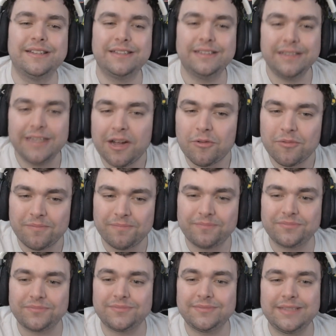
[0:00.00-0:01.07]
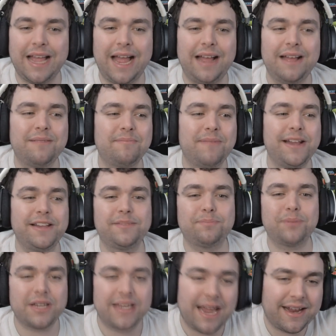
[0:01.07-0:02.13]
Não, tá? Mas
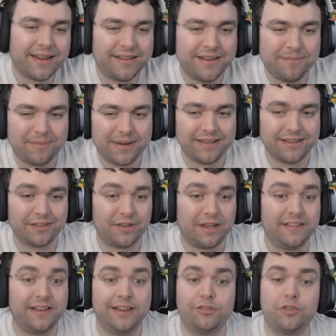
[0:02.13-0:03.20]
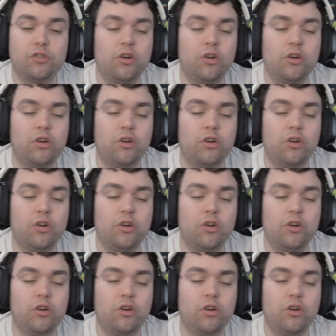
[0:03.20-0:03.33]
por que, que as empresas fazem isso?